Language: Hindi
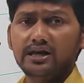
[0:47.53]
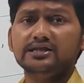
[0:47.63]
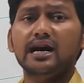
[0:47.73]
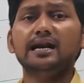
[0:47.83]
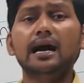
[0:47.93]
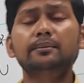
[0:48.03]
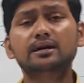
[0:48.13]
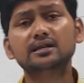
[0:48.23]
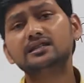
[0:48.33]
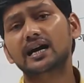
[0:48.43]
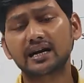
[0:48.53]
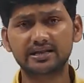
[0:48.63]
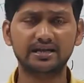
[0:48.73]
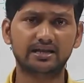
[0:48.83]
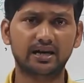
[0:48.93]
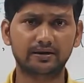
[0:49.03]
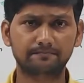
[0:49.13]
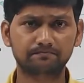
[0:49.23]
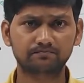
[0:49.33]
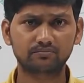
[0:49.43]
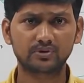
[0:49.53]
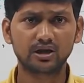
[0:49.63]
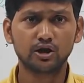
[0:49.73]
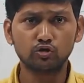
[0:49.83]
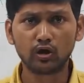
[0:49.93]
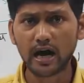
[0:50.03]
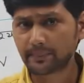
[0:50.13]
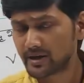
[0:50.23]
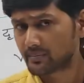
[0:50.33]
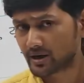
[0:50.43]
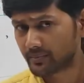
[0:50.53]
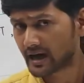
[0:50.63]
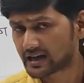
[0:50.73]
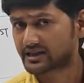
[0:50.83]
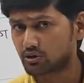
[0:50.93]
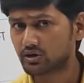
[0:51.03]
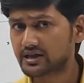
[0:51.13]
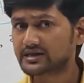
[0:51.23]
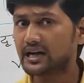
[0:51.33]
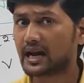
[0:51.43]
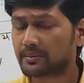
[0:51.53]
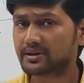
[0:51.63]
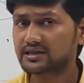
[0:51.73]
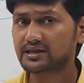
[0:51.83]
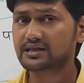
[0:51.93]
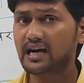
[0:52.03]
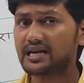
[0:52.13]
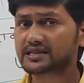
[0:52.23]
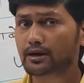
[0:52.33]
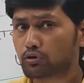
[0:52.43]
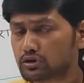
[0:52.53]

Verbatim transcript: इसका नामकरण दिया किसने था तो आपके मन में आते रहेंगे इसका नाम किसने दिया इसका